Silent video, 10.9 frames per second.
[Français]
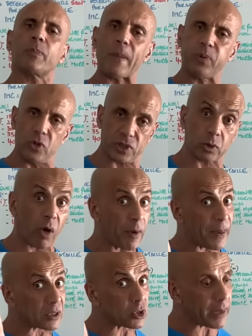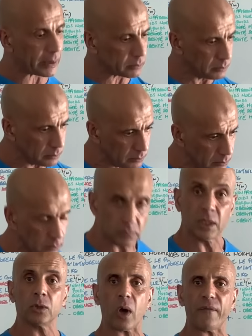pas plus. Trois fois par semaine. Hmm
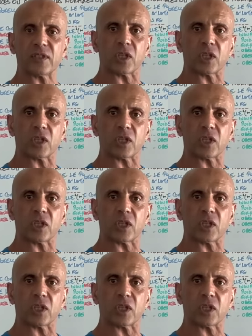trois fois par